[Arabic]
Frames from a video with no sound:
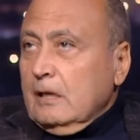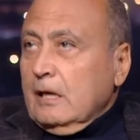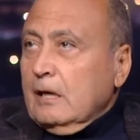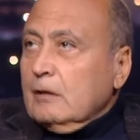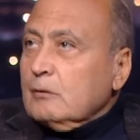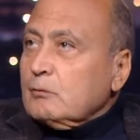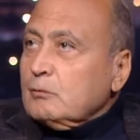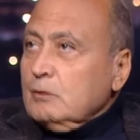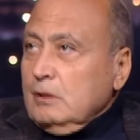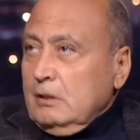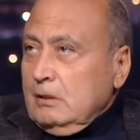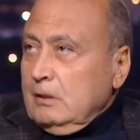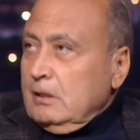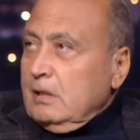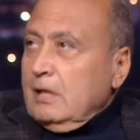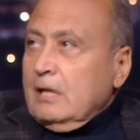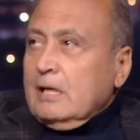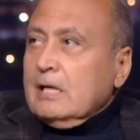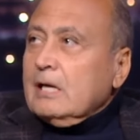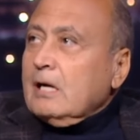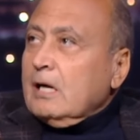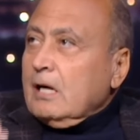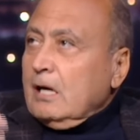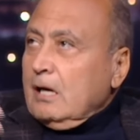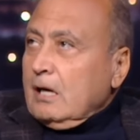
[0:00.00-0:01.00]
او اللي
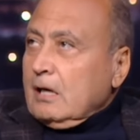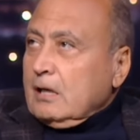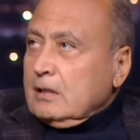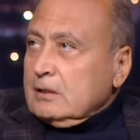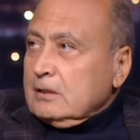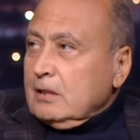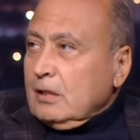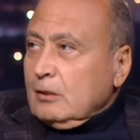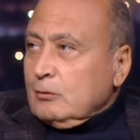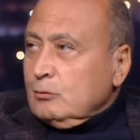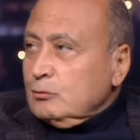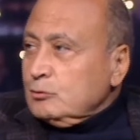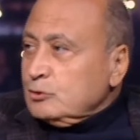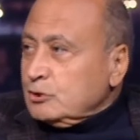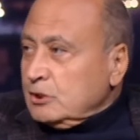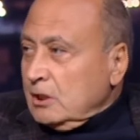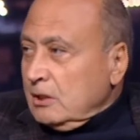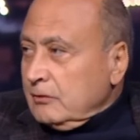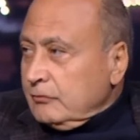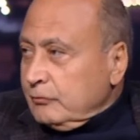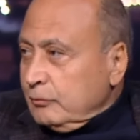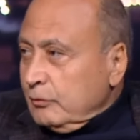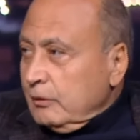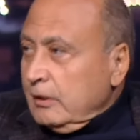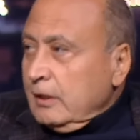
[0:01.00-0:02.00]
انا قد اكون
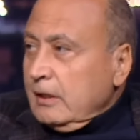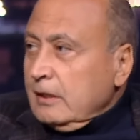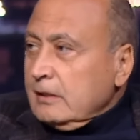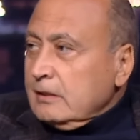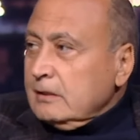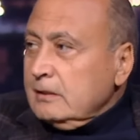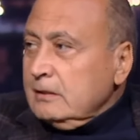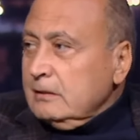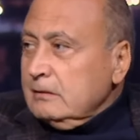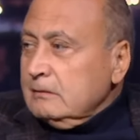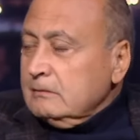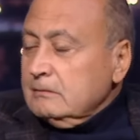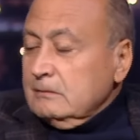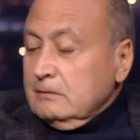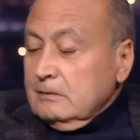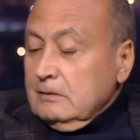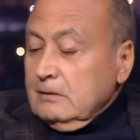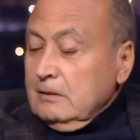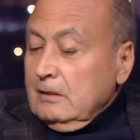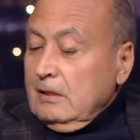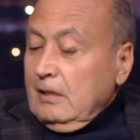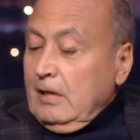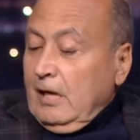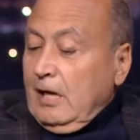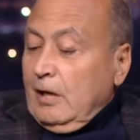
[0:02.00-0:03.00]
شايفه يعني
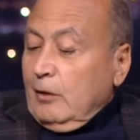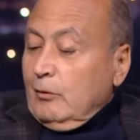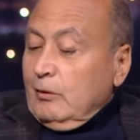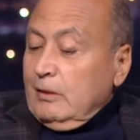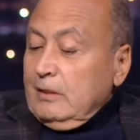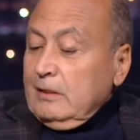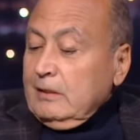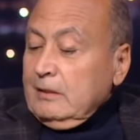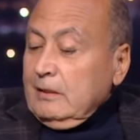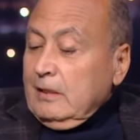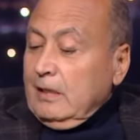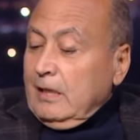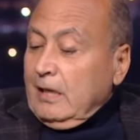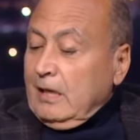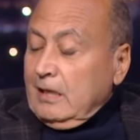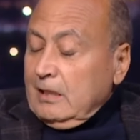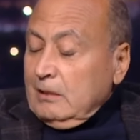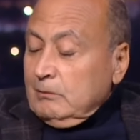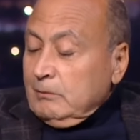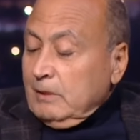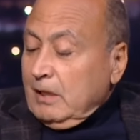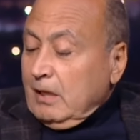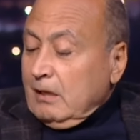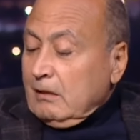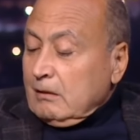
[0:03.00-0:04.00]
اولا
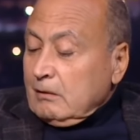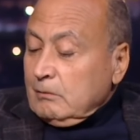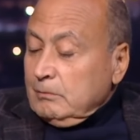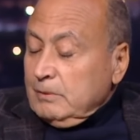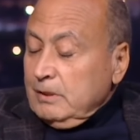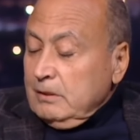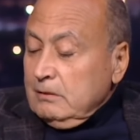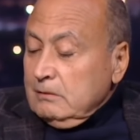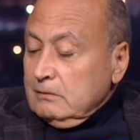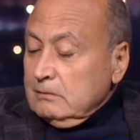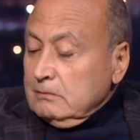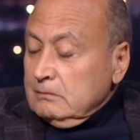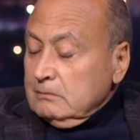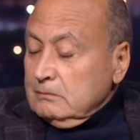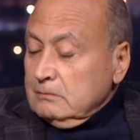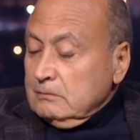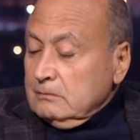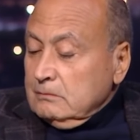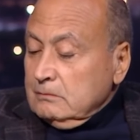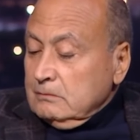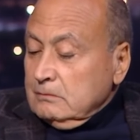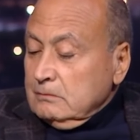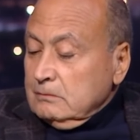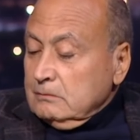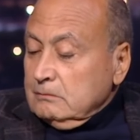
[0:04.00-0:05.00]
العالم العربي
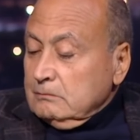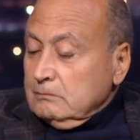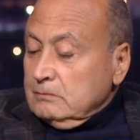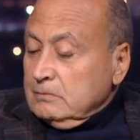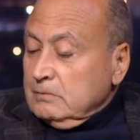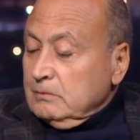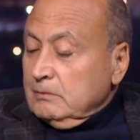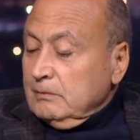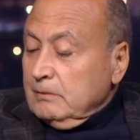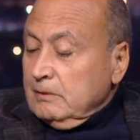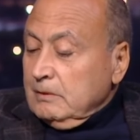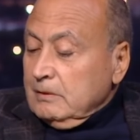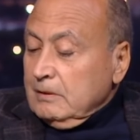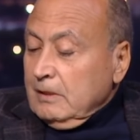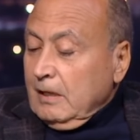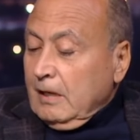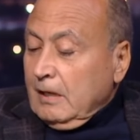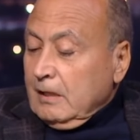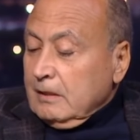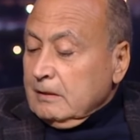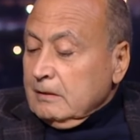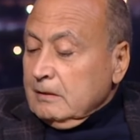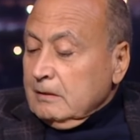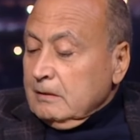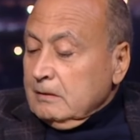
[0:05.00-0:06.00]

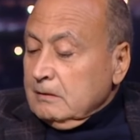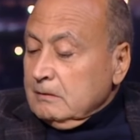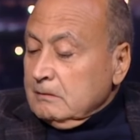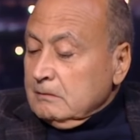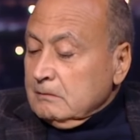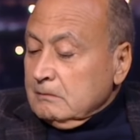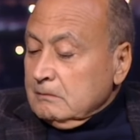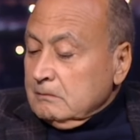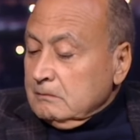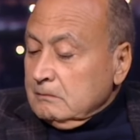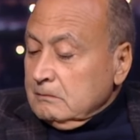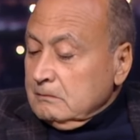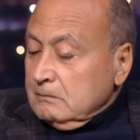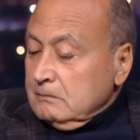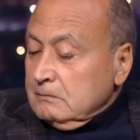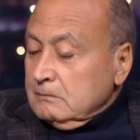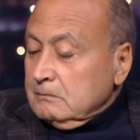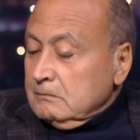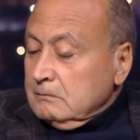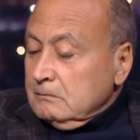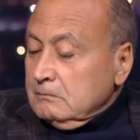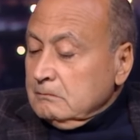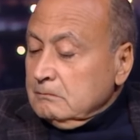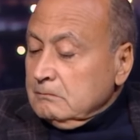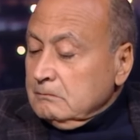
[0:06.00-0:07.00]
يعني
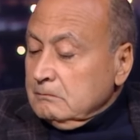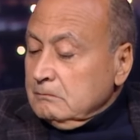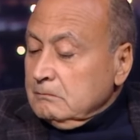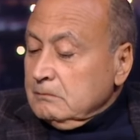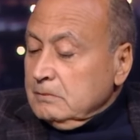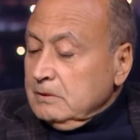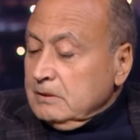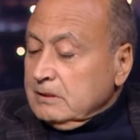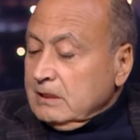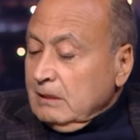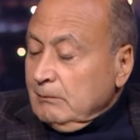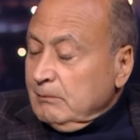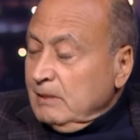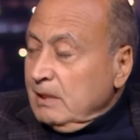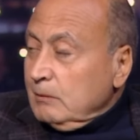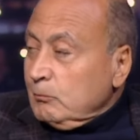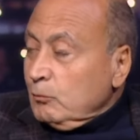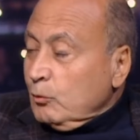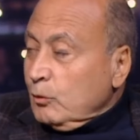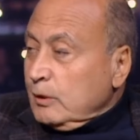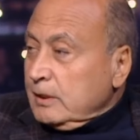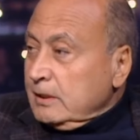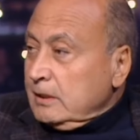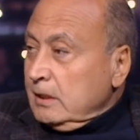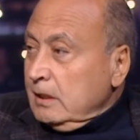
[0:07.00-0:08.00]

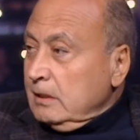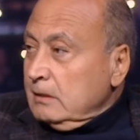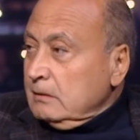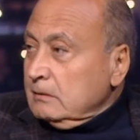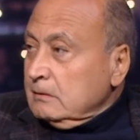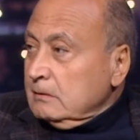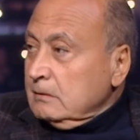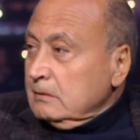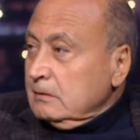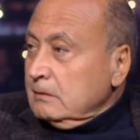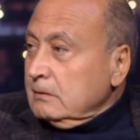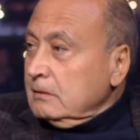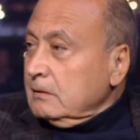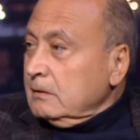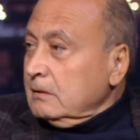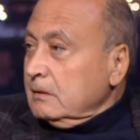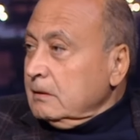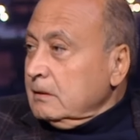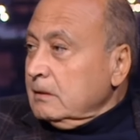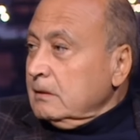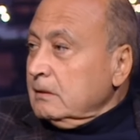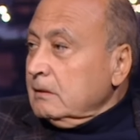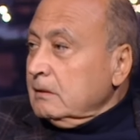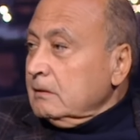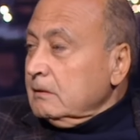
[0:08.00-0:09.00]
بتمامه كده
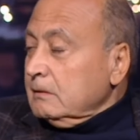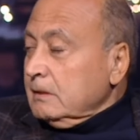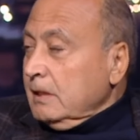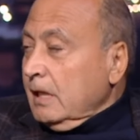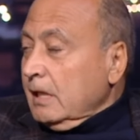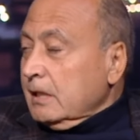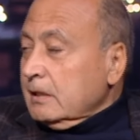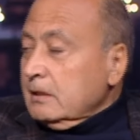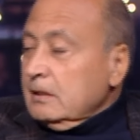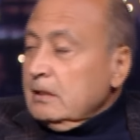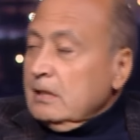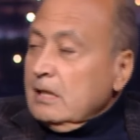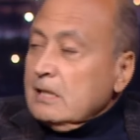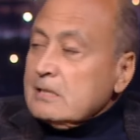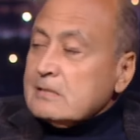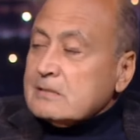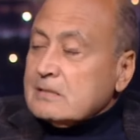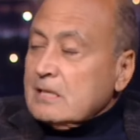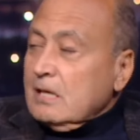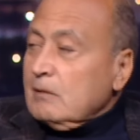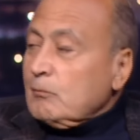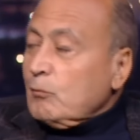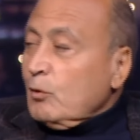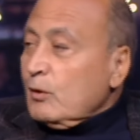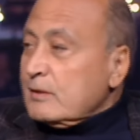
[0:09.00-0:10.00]
آه، يعني
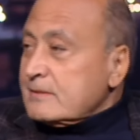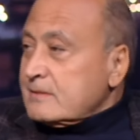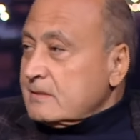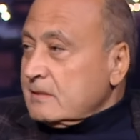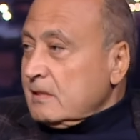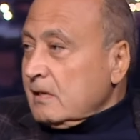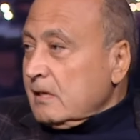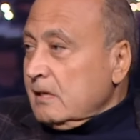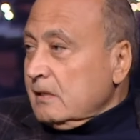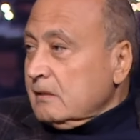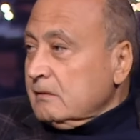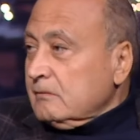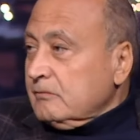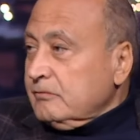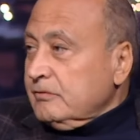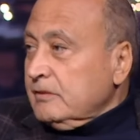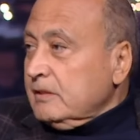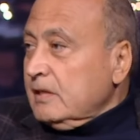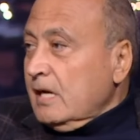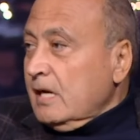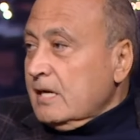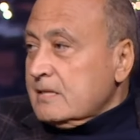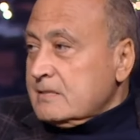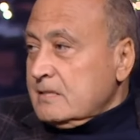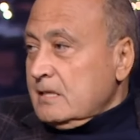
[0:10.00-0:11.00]
ليس مؤثرا
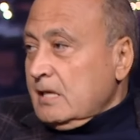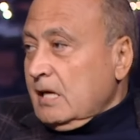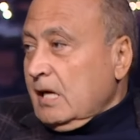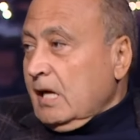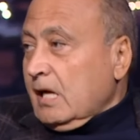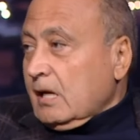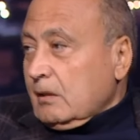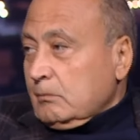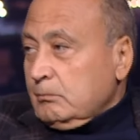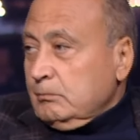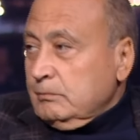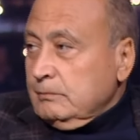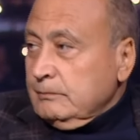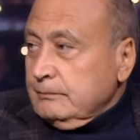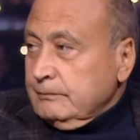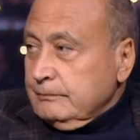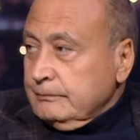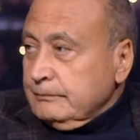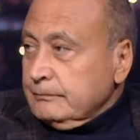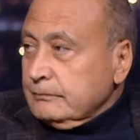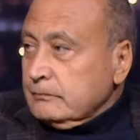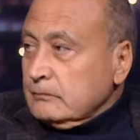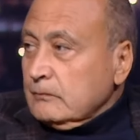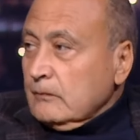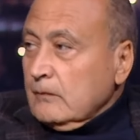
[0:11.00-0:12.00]
في هذه الحرب
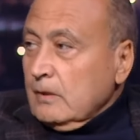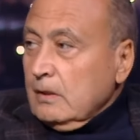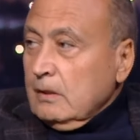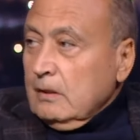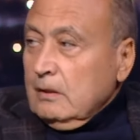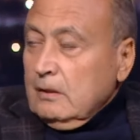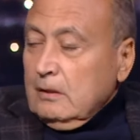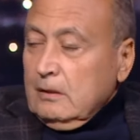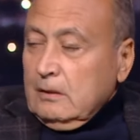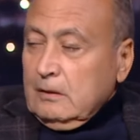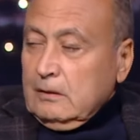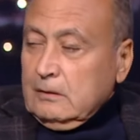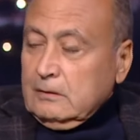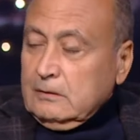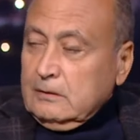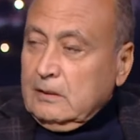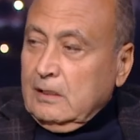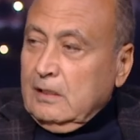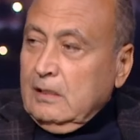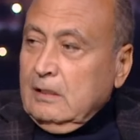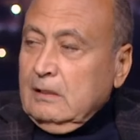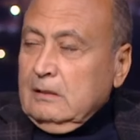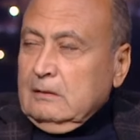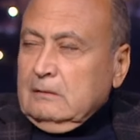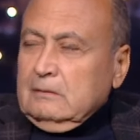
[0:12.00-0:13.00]

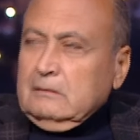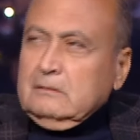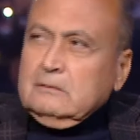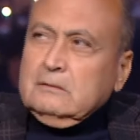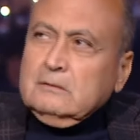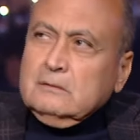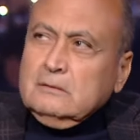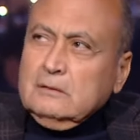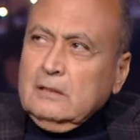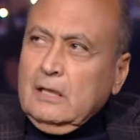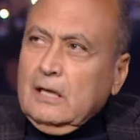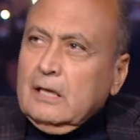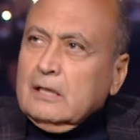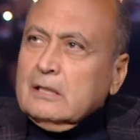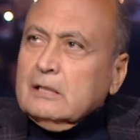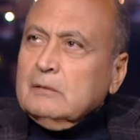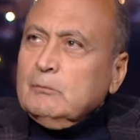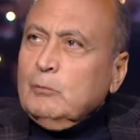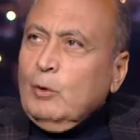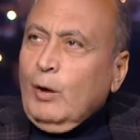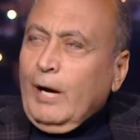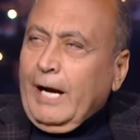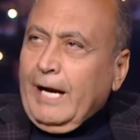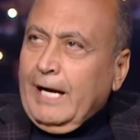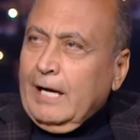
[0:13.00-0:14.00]
ده يعني
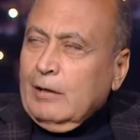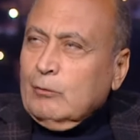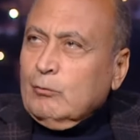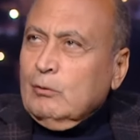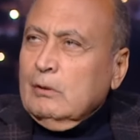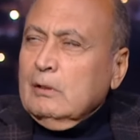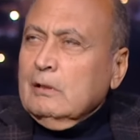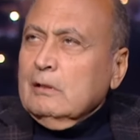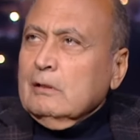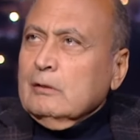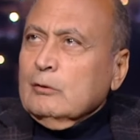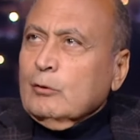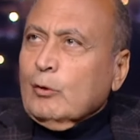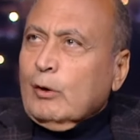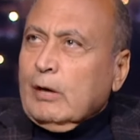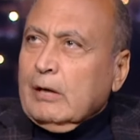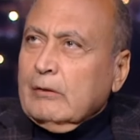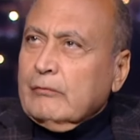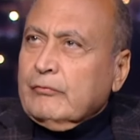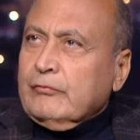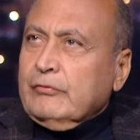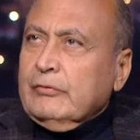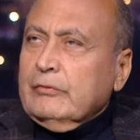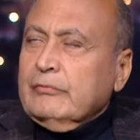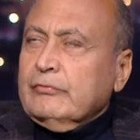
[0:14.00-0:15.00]
بيحاول
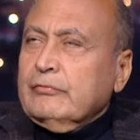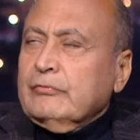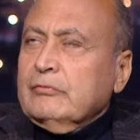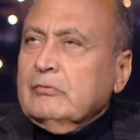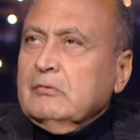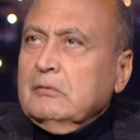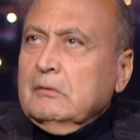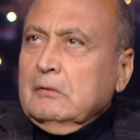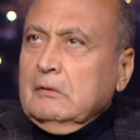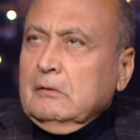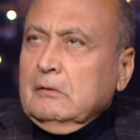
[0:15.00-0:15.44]
يخفف